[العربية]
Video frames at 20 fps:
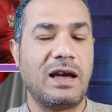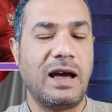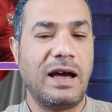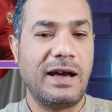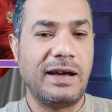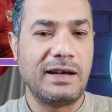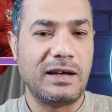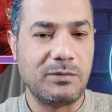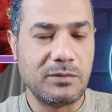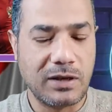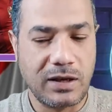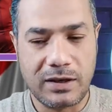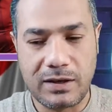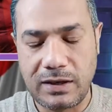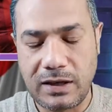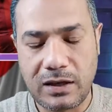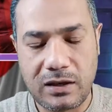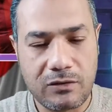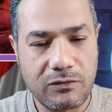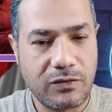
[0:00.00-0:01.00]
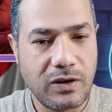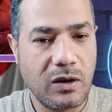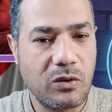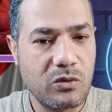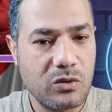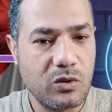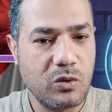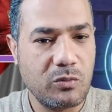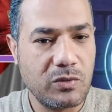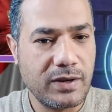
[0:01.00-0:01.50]
عالم يعني لكن في
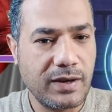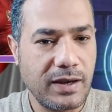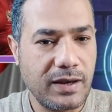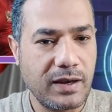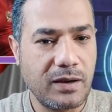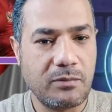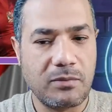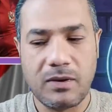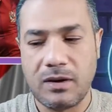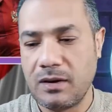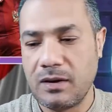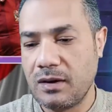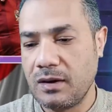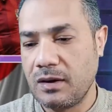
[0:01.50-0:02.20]
أول يوم من أيام